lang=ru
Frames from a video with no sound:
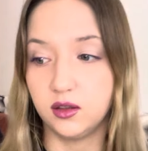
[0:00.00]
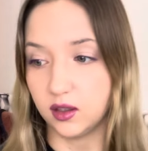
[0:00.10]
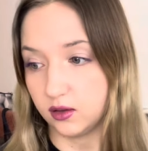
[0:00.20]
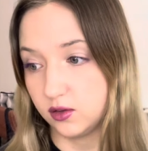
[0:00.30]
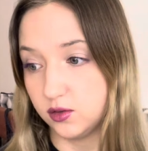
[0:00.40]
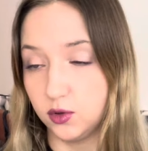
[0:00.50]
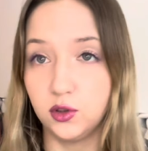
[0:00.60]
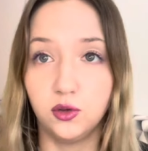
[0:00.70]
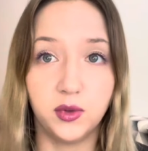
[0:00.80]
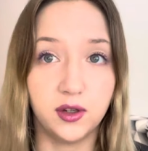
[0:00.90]
Итак,
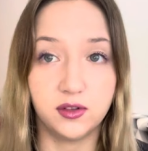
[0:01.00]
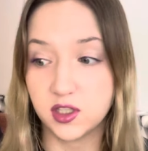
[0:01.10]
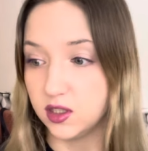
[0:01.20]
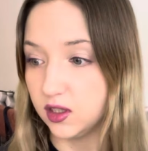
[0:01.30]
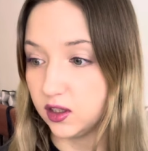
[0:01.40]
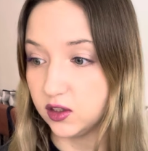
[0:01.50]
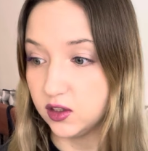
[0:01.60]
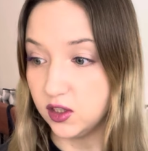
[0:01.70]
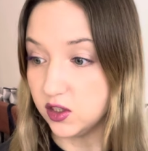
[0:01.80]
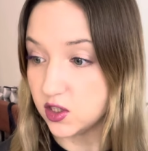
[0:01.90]
сегодня у меня в арсенале
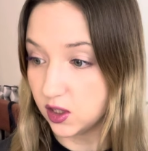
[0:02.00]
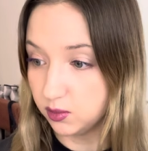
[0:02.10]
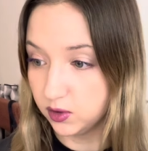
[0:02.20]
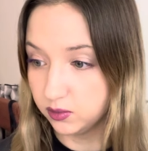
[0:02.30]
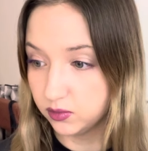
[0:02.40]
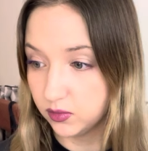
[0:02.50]
три темы.